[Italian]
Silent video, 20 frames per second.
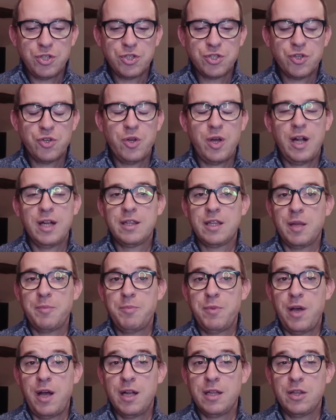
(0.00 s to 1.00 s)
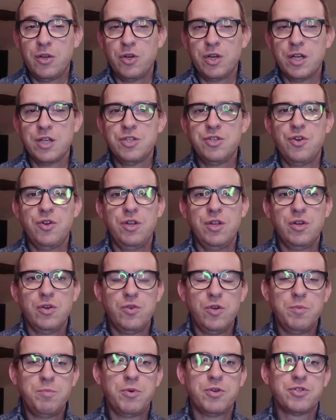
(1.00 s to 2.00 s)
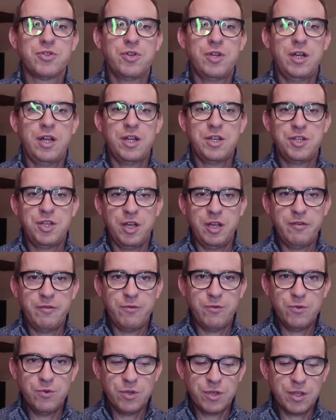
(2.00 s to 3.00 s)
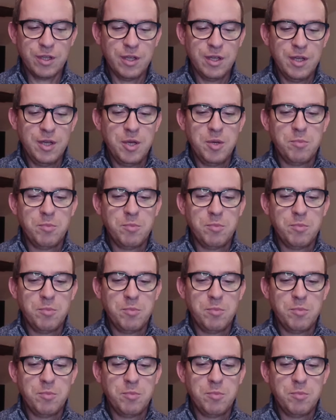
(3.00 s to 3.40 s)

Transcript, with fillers: Ci sono altre, altre occasioni in cui possono nascere i fuchi.